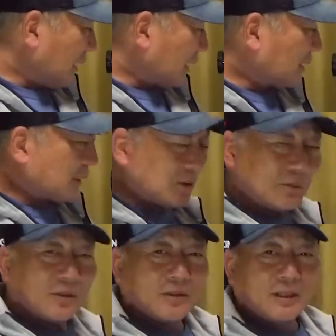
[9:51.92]
投げたけど
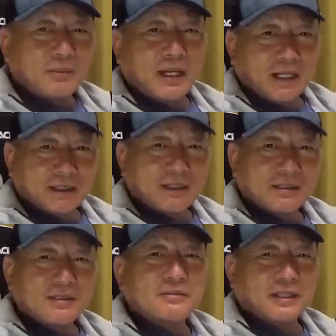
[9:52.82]
もやっぱ安定し
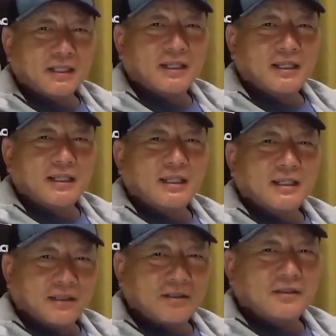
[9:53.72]
てるね、うん
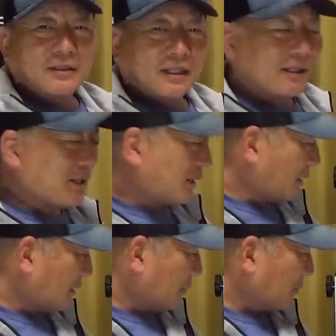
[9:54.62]
うん、だか
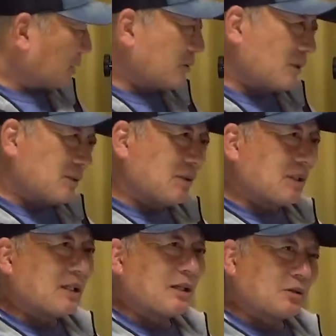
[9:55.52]
らまあ湯浅は
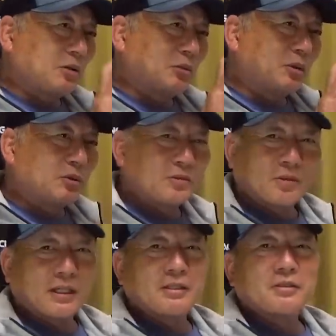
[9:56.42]
なんかこうボールの
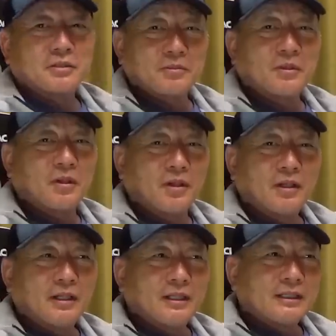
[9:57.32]
感触も
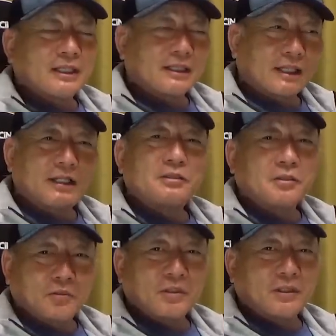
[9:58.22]
なんか体
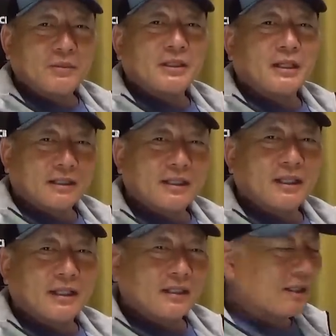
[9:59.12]
調もいいみたい
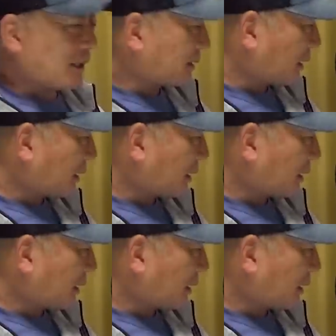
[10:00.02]
でなんか